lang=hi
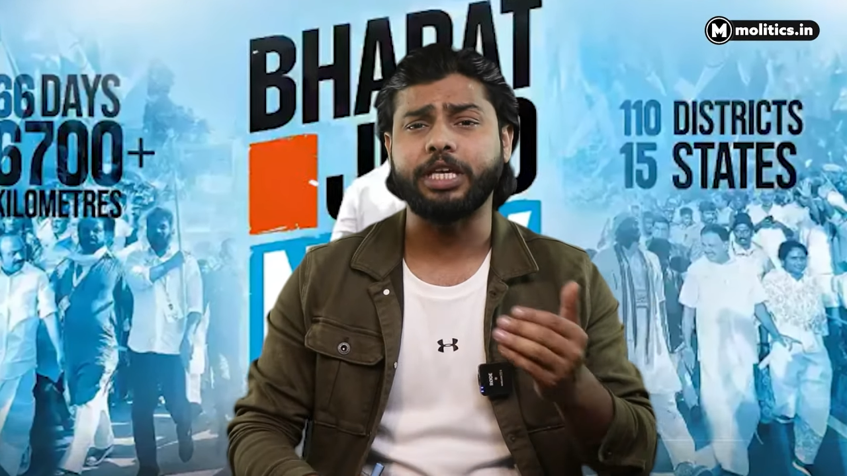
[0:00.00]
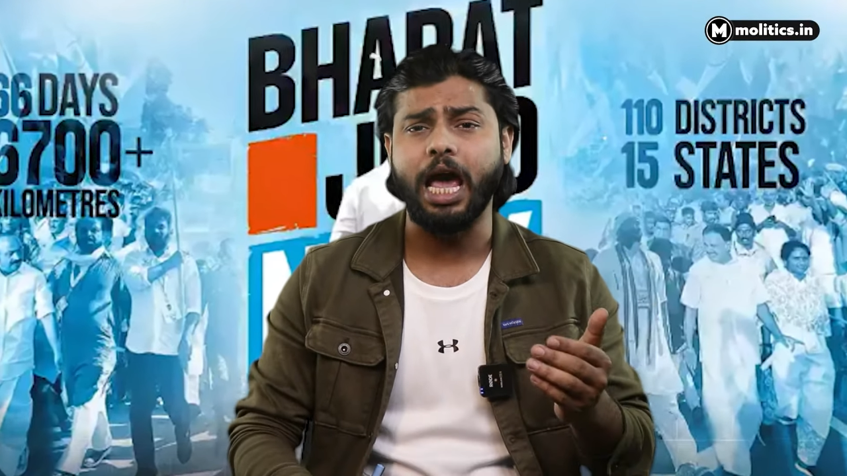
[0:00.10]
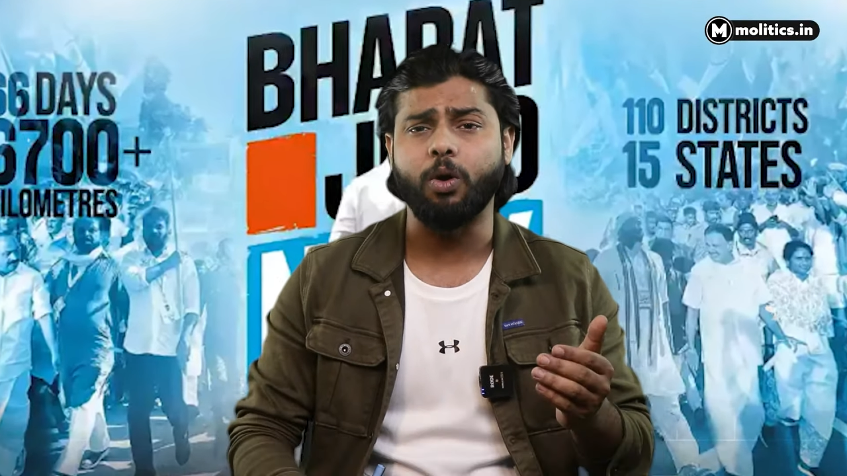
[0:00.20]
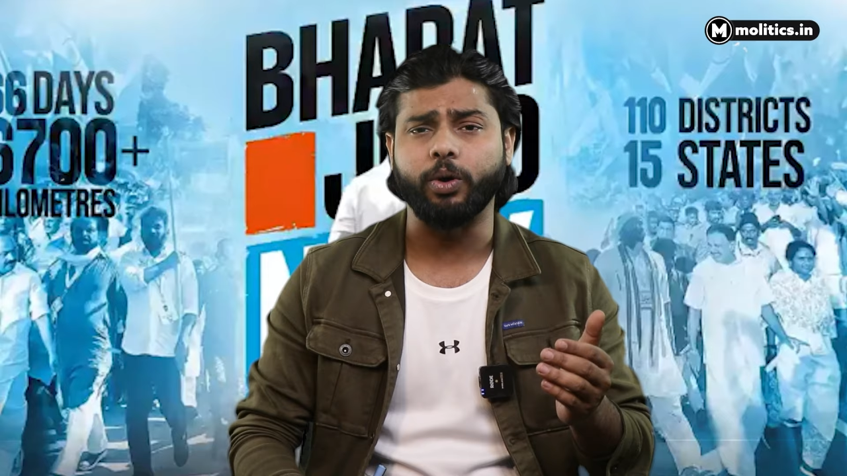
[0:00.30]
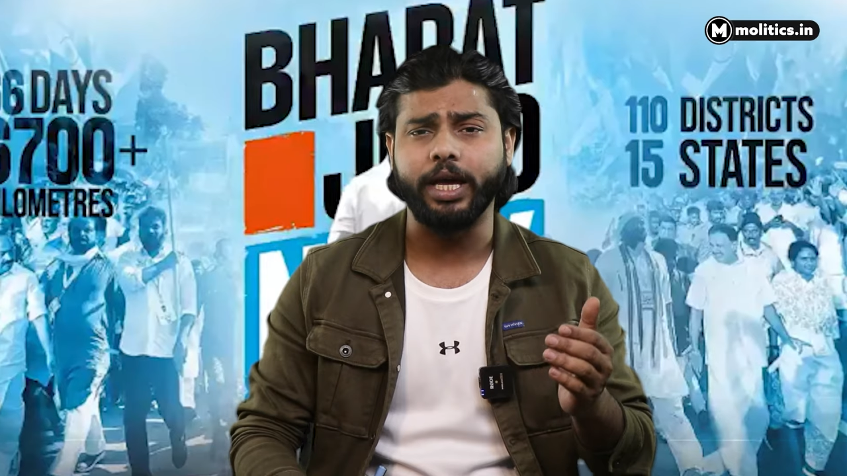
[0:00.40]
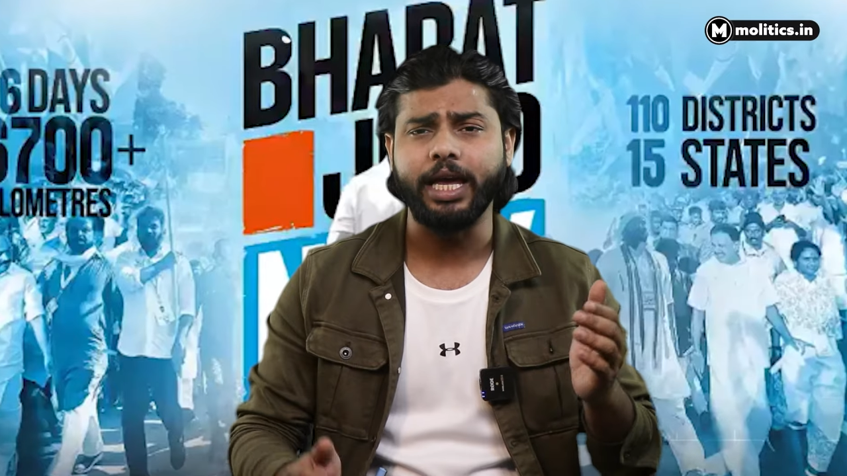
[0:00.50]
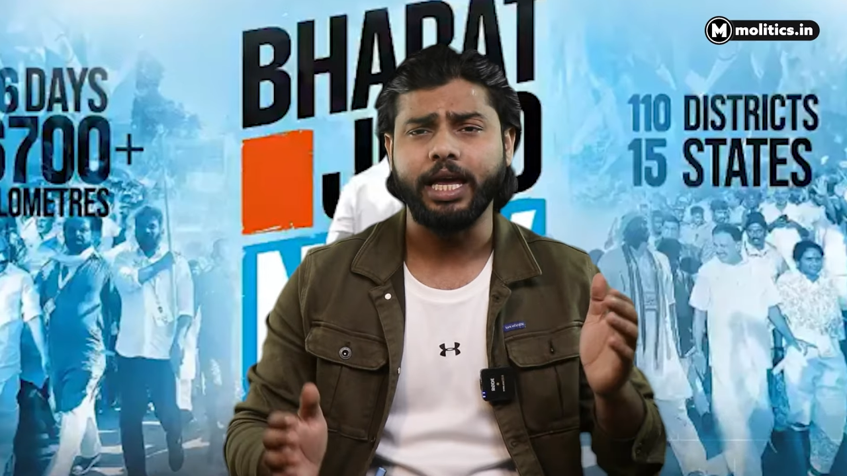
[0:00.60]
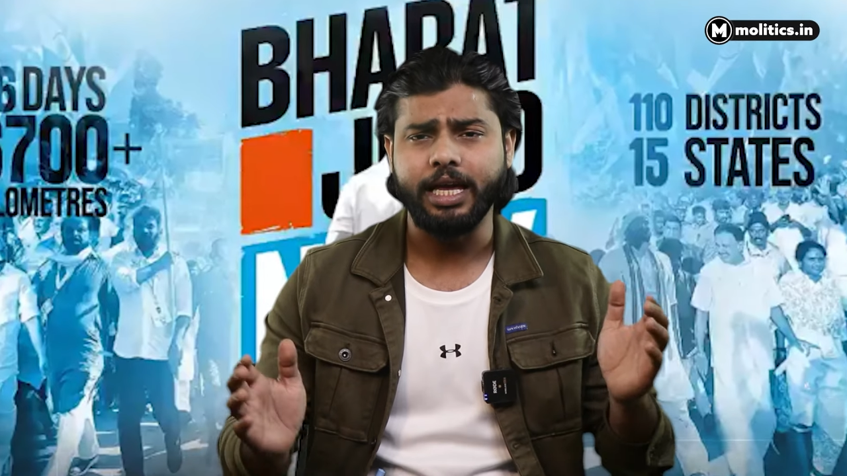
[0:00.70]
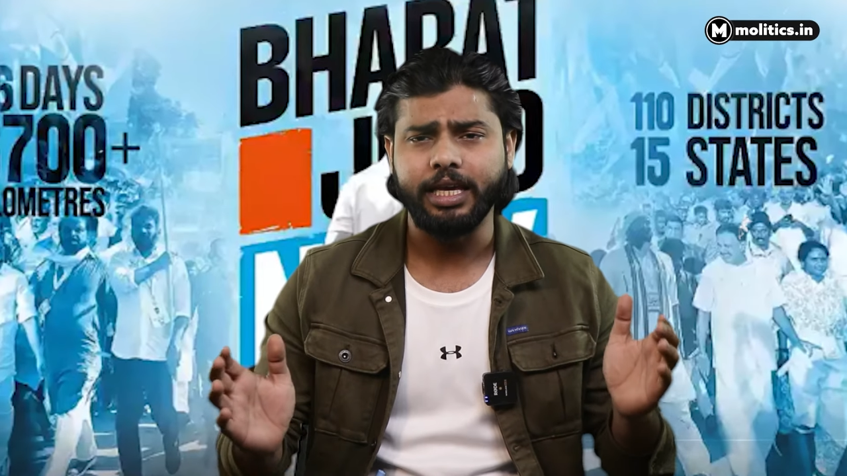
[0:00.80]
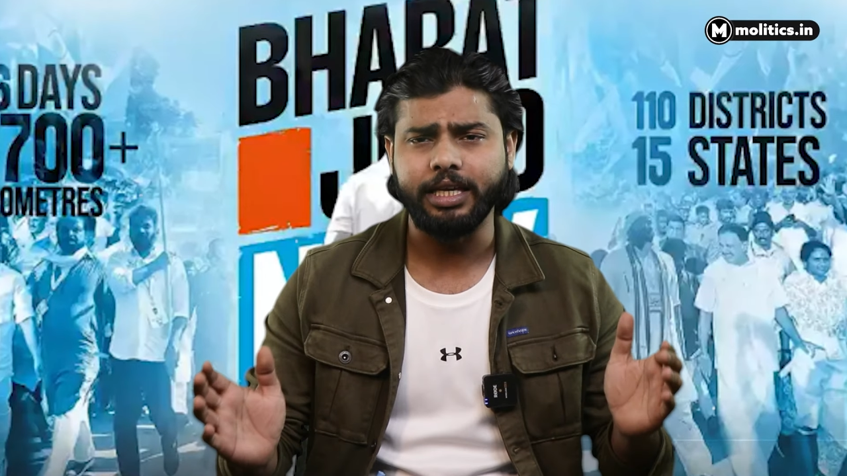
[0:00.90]
क्या होंगे
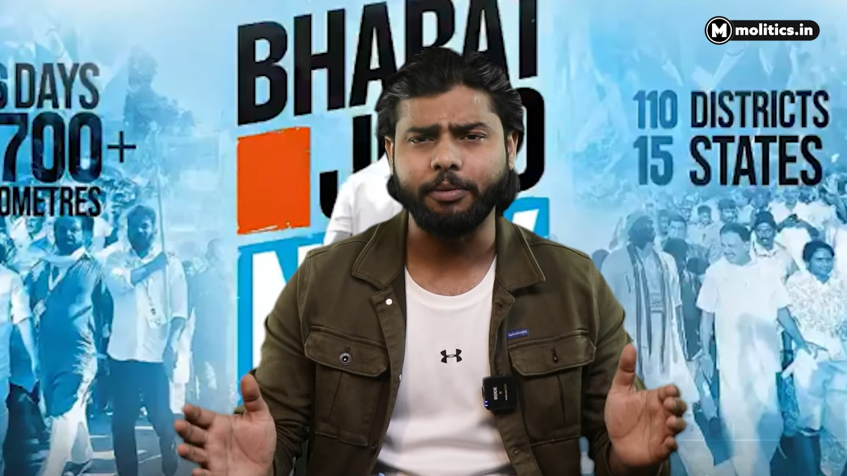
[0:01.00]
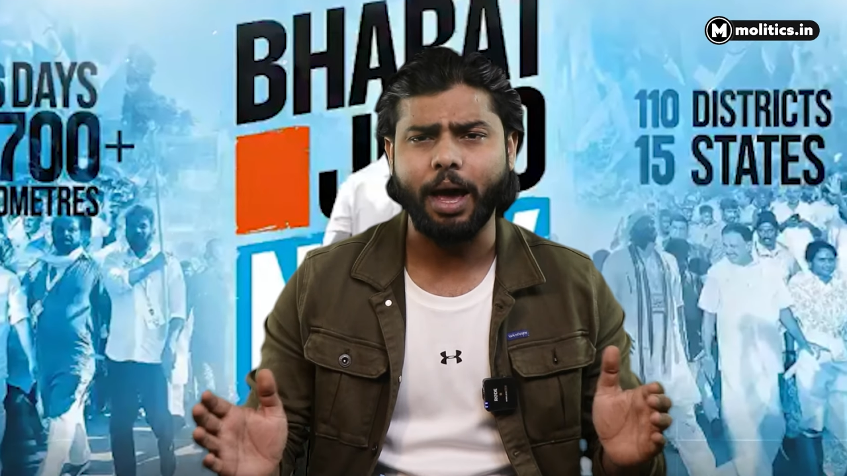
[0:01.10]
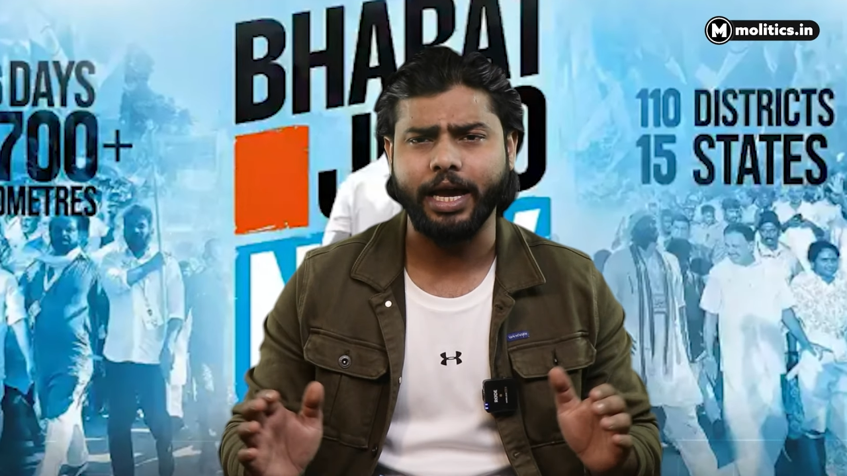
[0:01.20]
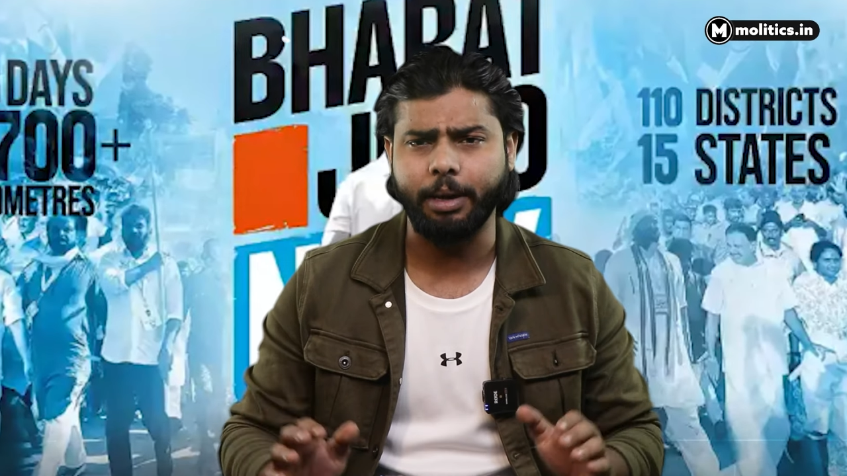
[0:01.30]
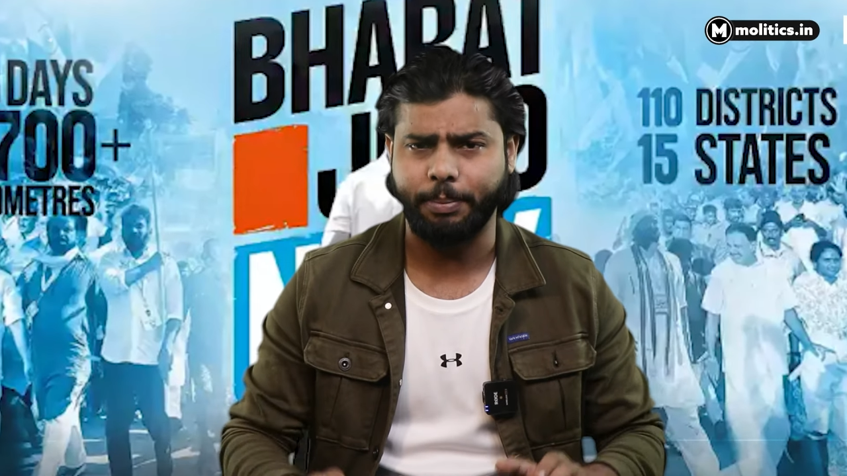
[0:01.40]
ये आगे